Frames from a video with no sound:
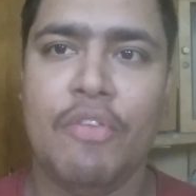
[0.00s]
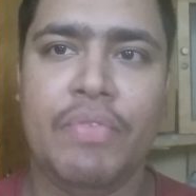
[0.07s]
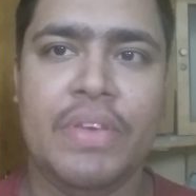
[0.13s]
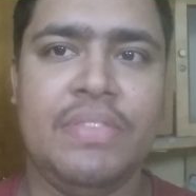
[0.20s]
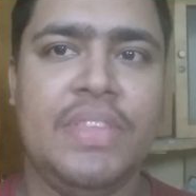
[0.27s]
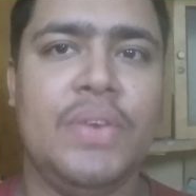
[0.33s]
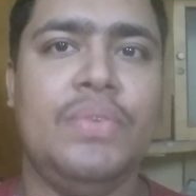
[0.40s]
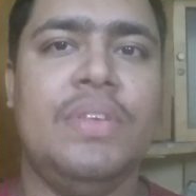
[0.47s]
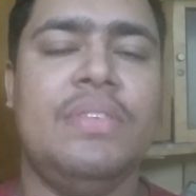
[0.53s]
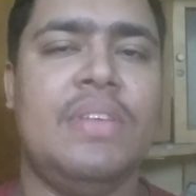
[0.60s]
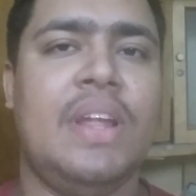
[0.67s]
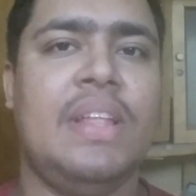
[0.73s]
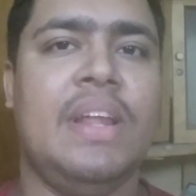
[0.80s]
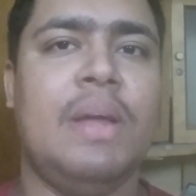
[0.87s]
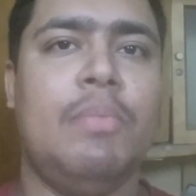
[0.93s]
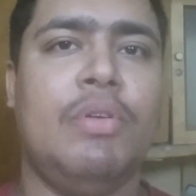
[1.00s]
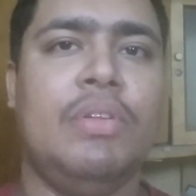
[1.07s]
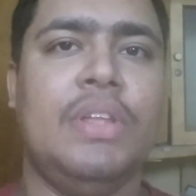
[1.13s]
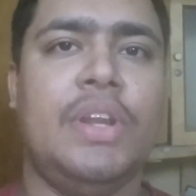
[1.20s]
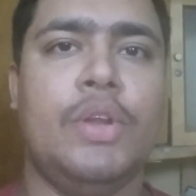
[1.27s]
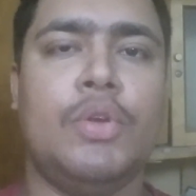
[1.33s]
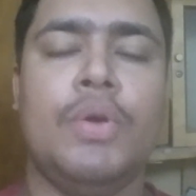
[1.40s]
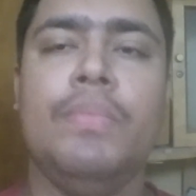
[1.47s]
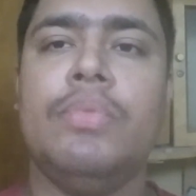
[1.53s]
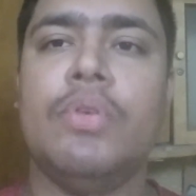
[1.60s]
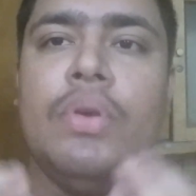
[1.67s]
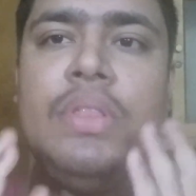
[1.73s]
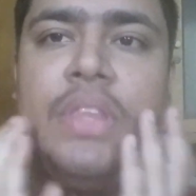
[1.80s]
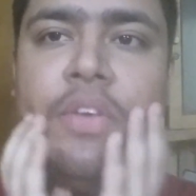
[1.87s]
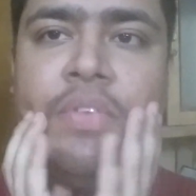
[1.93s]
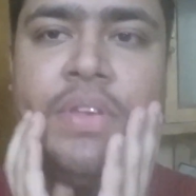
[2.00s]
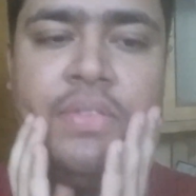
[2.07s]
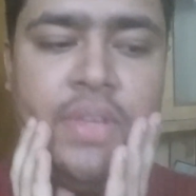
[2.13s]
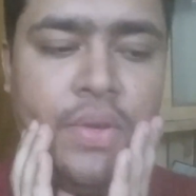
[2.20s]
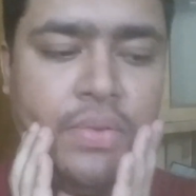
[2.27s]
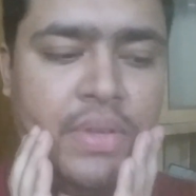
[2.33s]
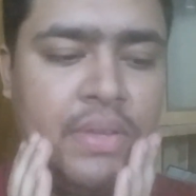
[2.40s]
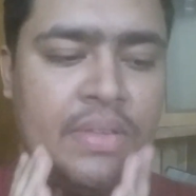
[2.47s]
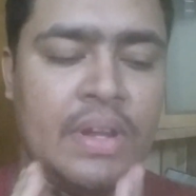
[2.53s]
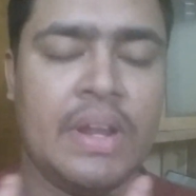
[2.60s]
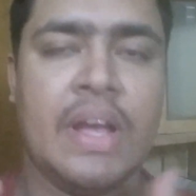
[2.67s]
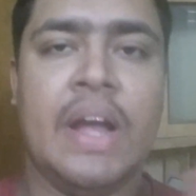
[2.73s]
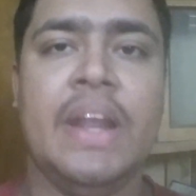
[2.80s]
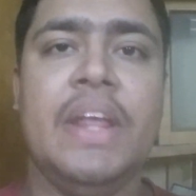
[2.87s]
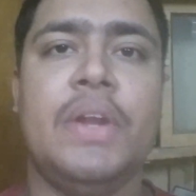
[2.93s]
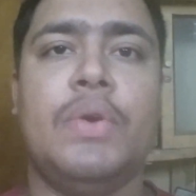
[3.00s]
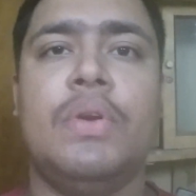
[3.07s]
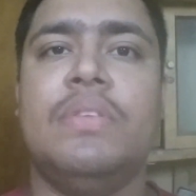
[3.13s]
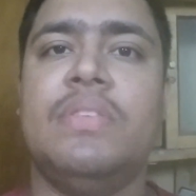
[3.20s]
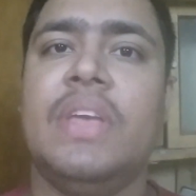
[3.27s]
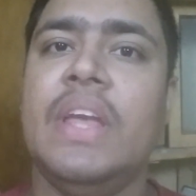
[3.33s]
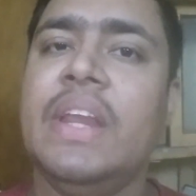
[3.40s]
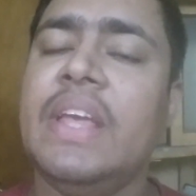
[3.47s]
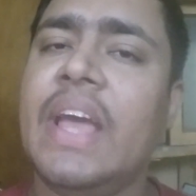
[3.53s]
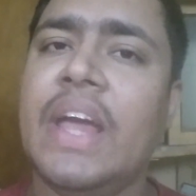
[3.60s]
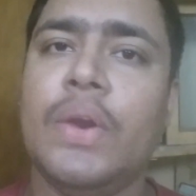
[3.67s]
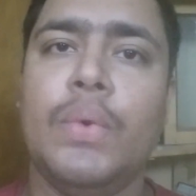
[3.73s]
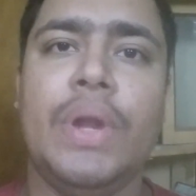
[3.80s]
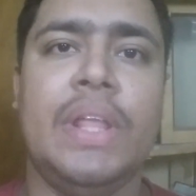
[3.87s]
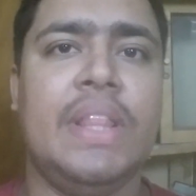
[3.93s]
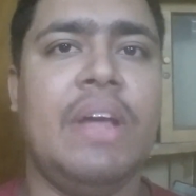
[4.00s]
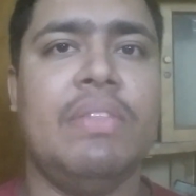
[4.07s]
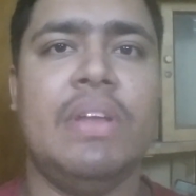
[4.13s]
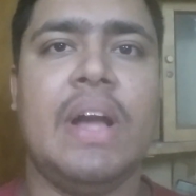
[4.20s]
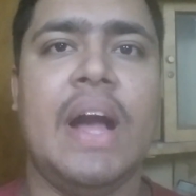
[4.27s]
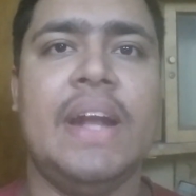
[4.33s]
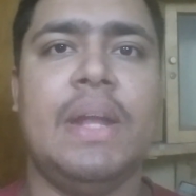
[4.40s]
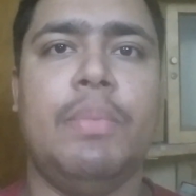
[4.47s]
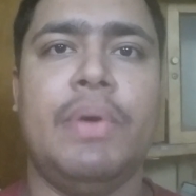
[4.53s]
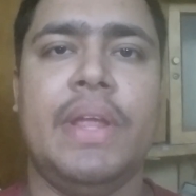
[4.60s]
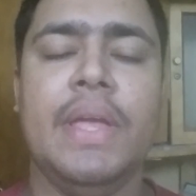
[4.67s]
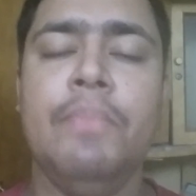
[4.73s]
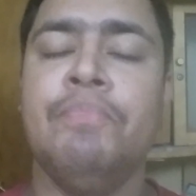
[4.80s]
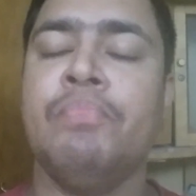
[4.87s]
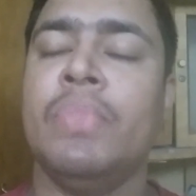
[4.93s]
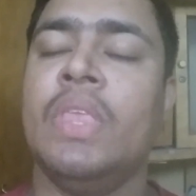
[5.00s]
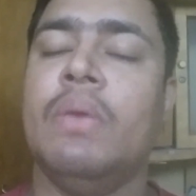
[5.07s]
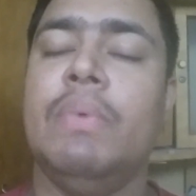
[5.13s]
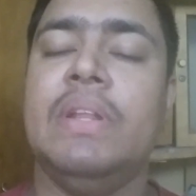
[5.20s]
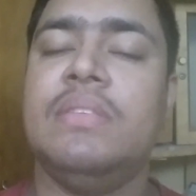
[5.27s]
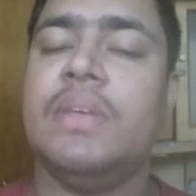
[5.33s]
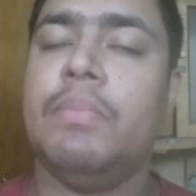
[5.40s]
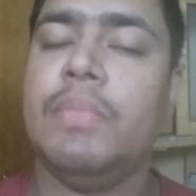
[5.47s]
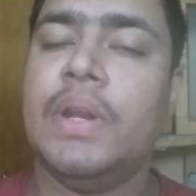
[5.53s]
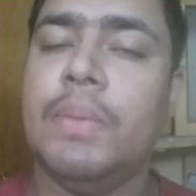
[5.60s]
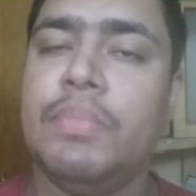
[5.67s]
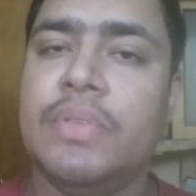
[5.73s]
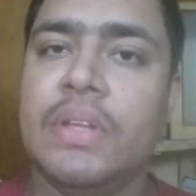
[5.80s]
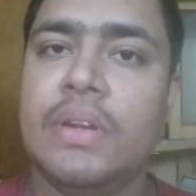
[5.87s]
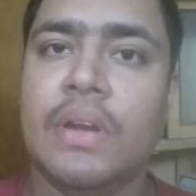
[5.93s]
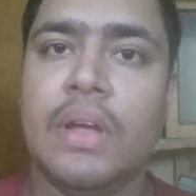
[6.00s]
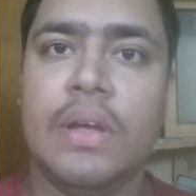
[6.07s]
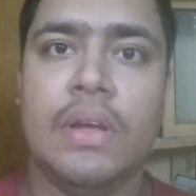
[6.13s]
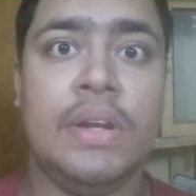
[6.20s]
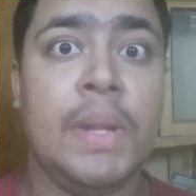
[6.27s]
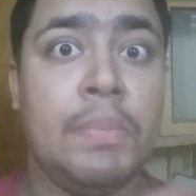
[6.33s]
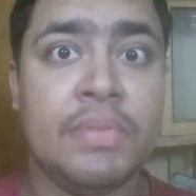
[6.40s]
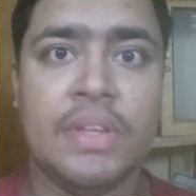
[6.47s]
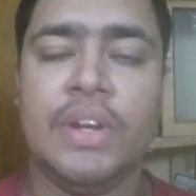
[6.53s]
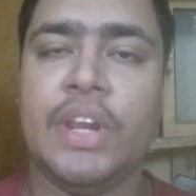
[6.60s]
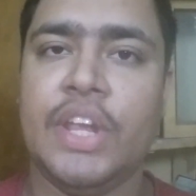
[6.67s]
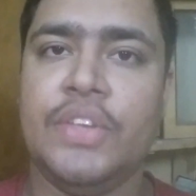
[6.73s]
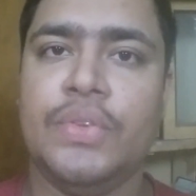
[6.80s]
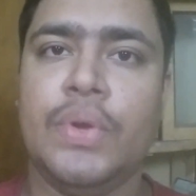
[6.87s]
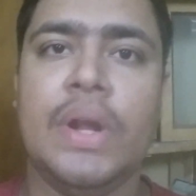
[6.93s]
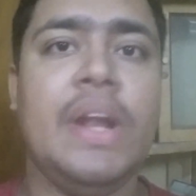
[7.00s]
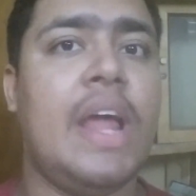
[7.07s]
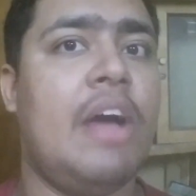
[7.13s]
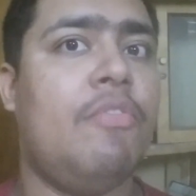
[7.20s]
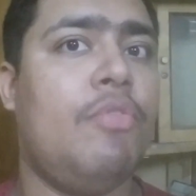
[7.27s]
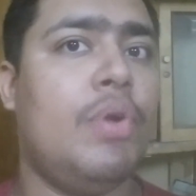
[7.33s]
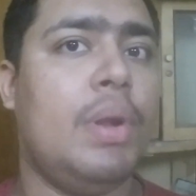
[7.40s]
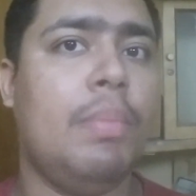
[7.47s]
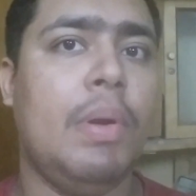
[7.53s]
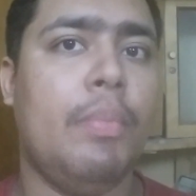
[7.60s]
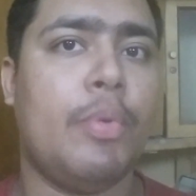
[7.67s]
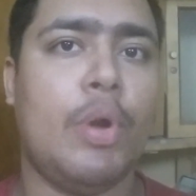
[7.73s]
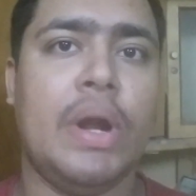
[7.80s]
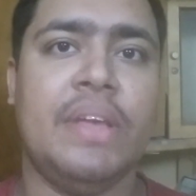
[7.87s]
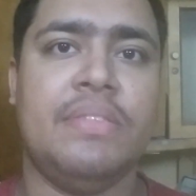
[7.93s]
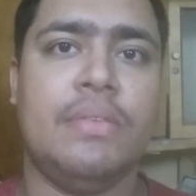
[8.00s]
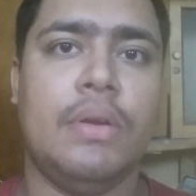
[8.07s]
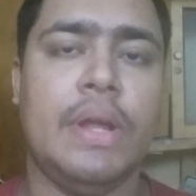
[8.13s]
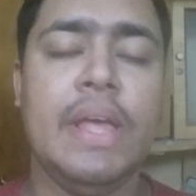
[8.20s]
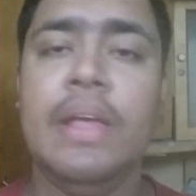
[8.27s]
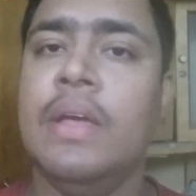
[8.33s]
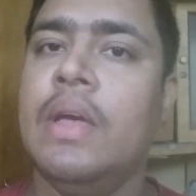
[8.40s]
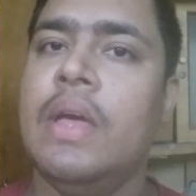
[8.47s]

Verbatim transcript: ஃபெஸ்டிவ் சீசனாக தான் நமக்கு வந்துட்டு இருக்கும் ஸோ இந்த ஃபெஸ்டிவ் சீசனுக்கான ஒரு ஸ்கின் கேர் ருட்டீன் தான் வந்து காட்ட போகிறேன் வித் சம் ட்ரிப்ஸ் அண்ட் டிப்ஸ் அண்ட் ட்ரிக்ஸோட அஃபோர்டபுள் ப்ராடக்ட்ஸோட